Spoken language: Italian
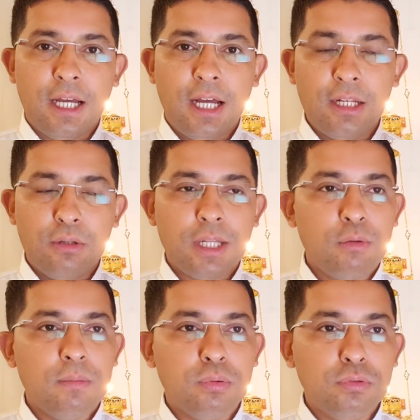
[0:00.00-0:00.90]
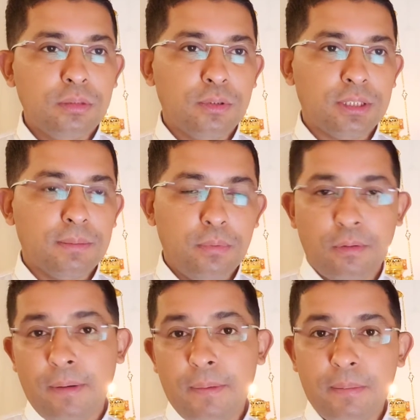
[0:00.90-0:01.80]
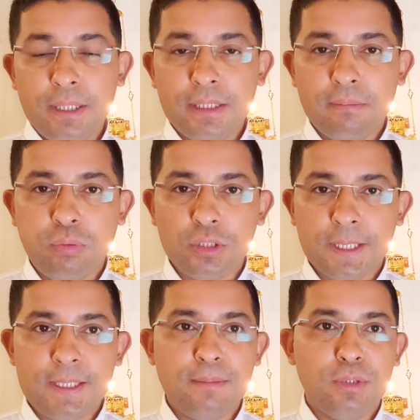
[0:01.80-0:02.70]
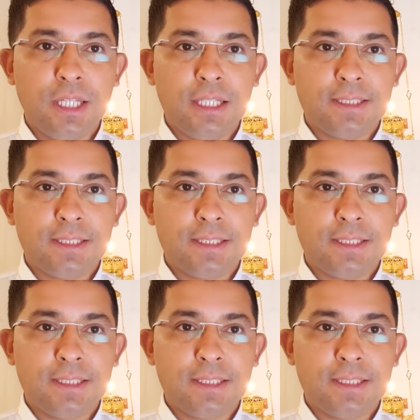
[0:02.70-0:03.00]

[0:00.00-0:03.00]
allora a quel punto poter, probabilmente può testimoniare,